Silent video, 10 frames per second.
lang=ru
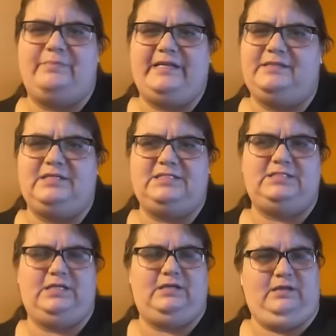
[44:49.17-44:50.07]
бредный
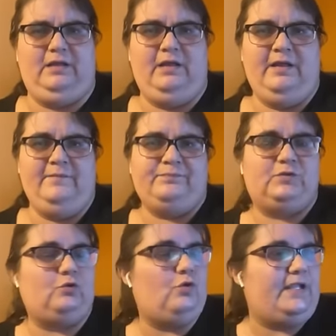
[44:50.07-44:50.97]

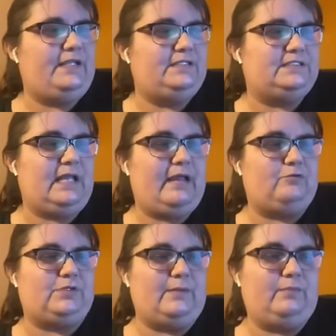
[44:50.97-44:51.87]
то я не
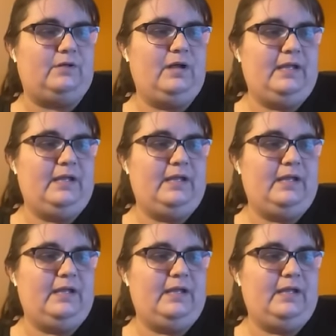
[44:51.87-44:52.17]
знаю, там, э,